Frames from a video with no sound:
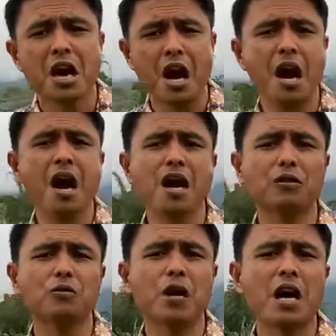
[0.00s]

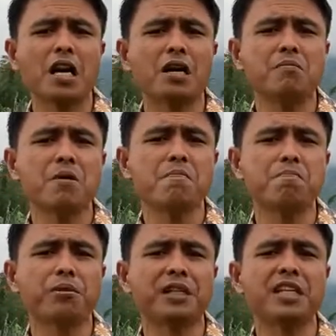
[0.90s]
aku akan
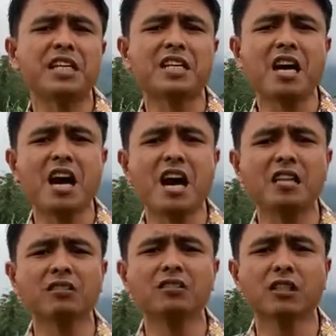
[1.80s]

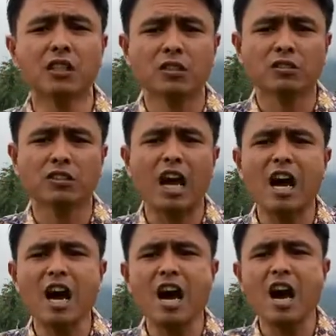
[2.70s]
memberikan
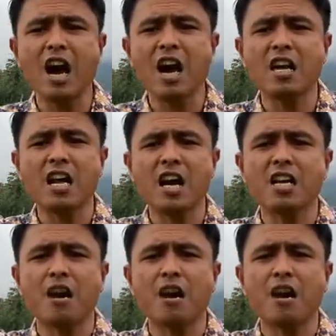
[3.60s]
tanah yang